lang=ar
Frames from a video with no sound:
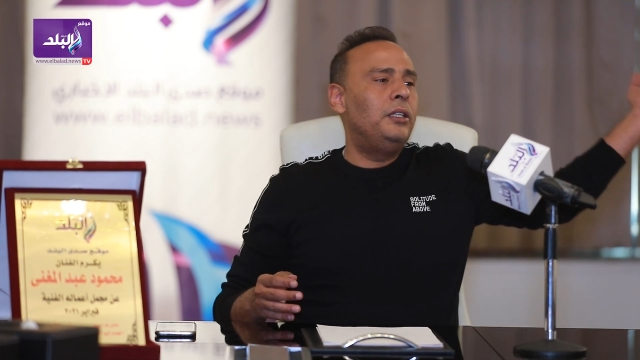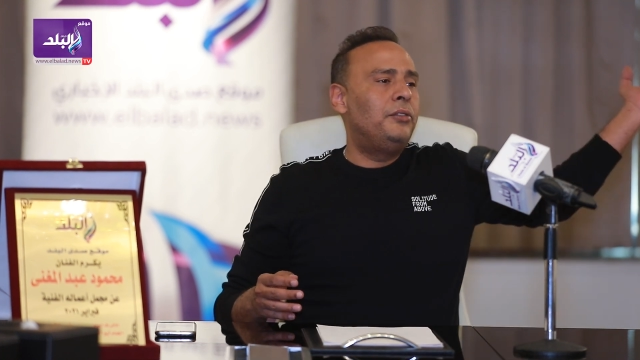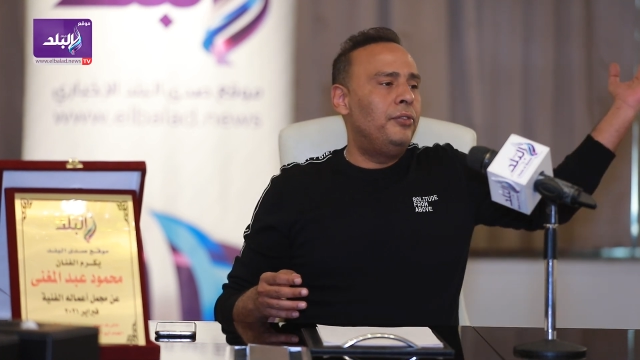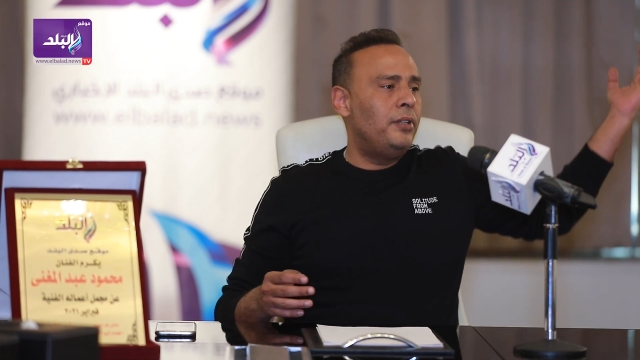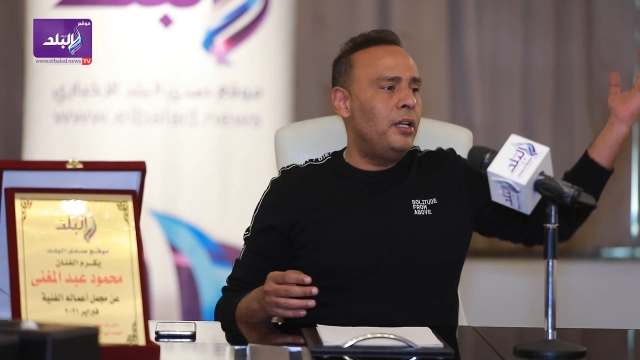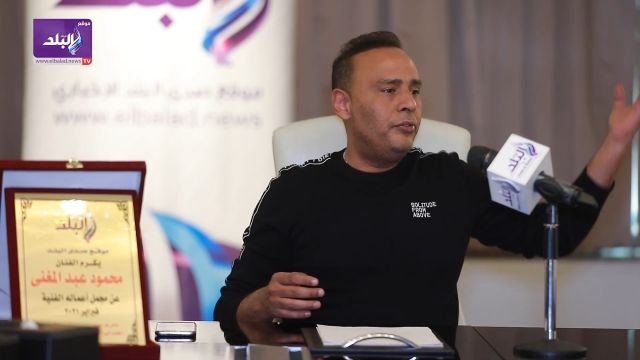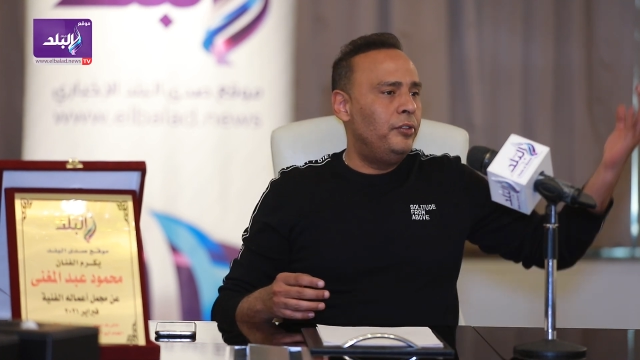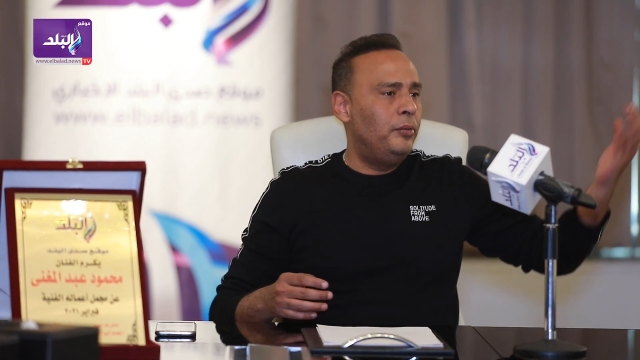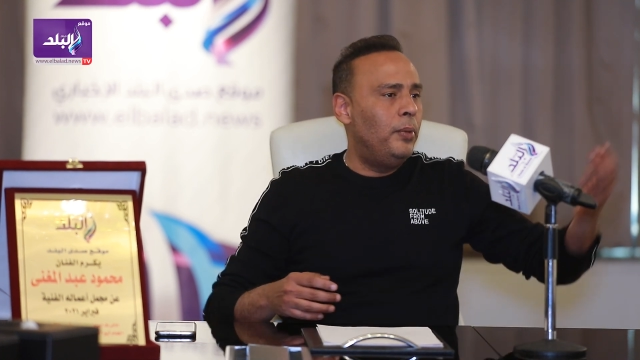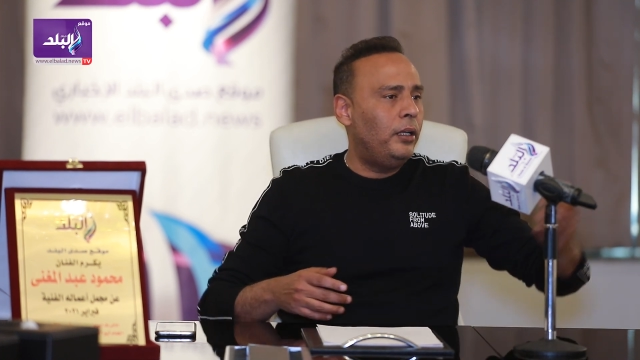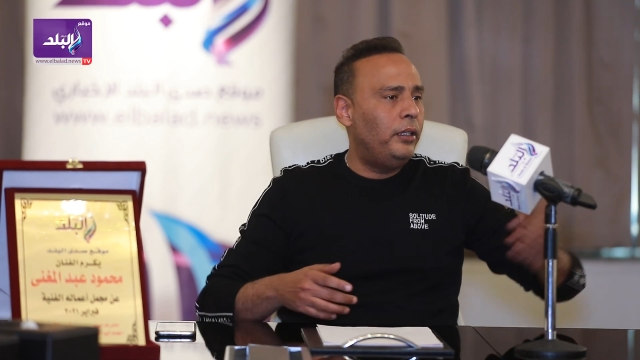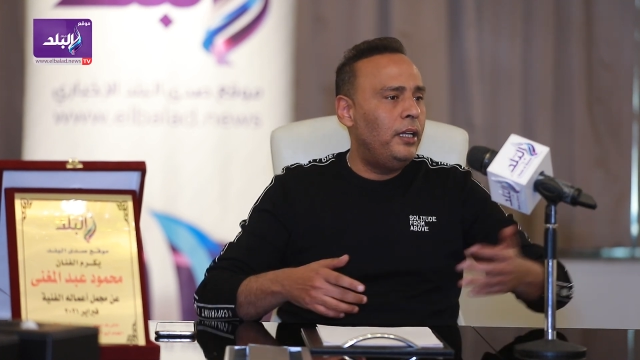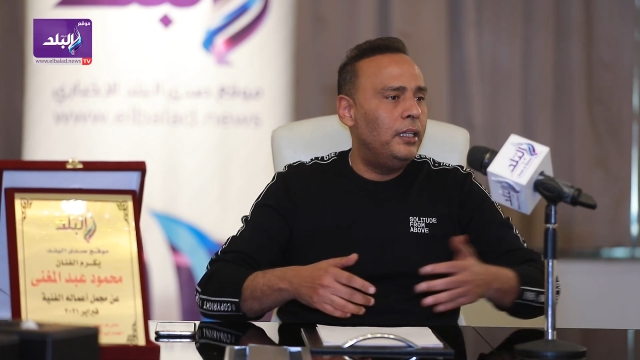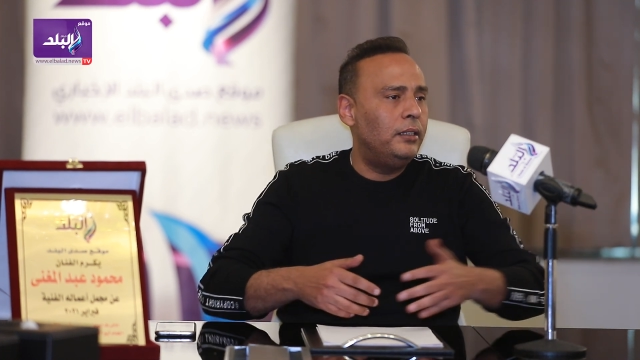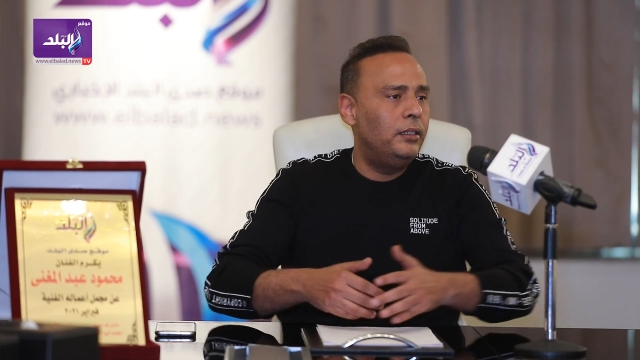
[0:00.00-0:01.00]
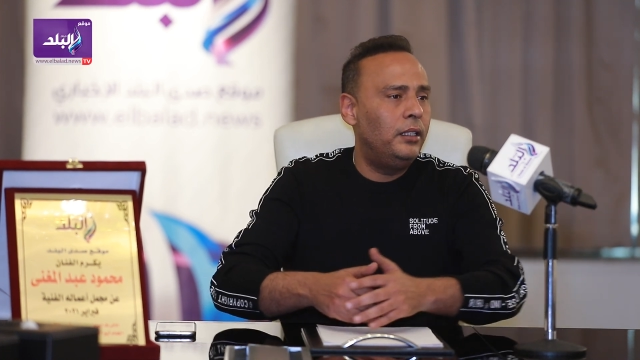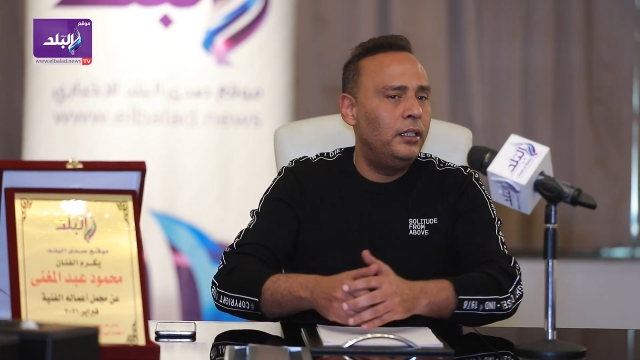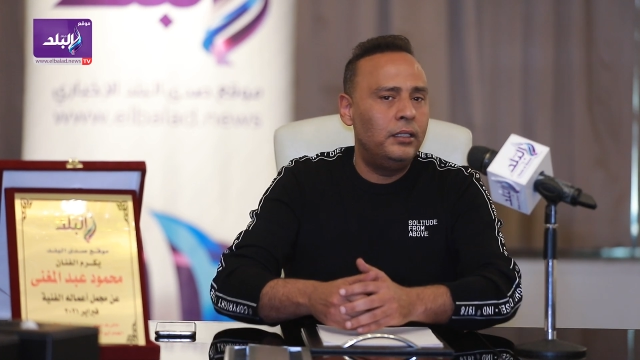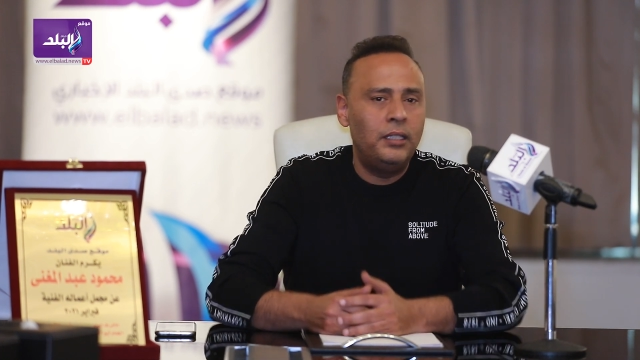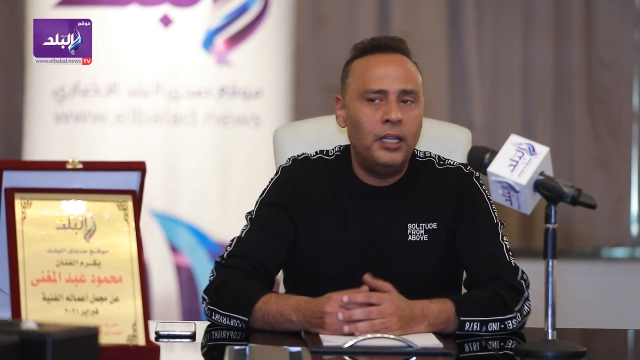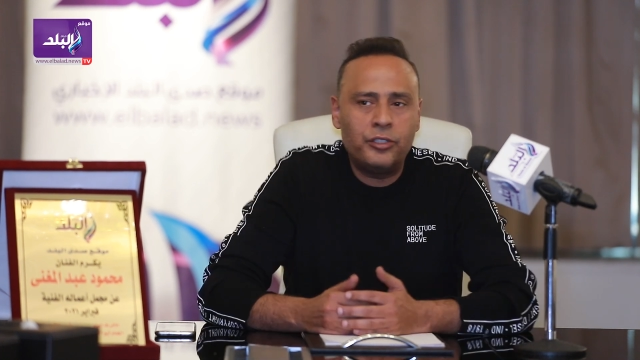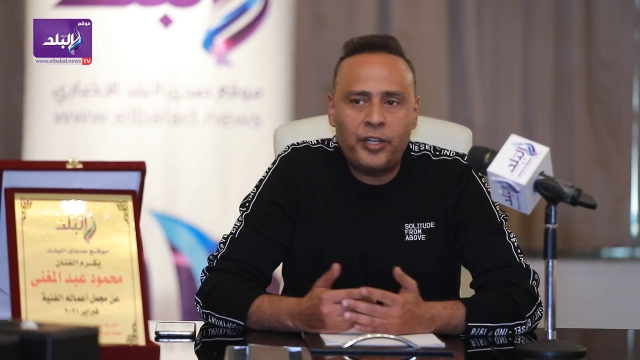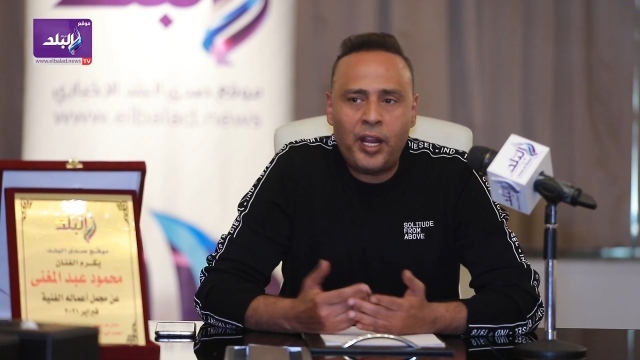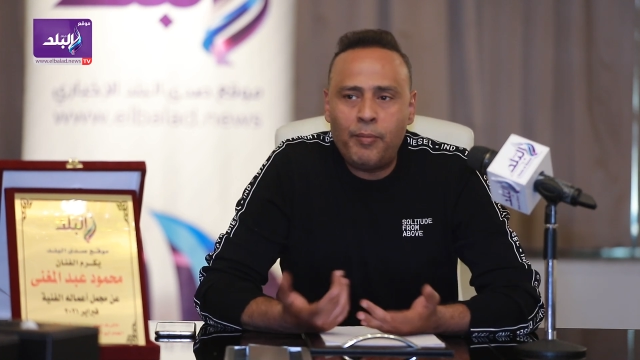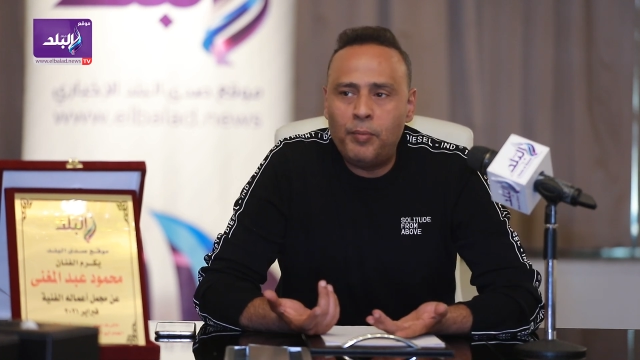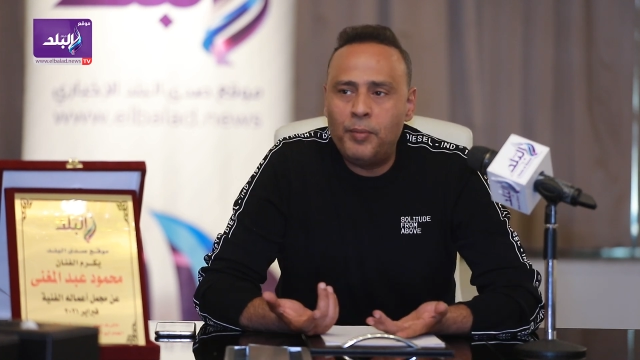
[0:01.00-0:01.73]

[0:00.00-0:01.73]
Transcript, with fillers: يدفنها في البقيع عند جدها شعب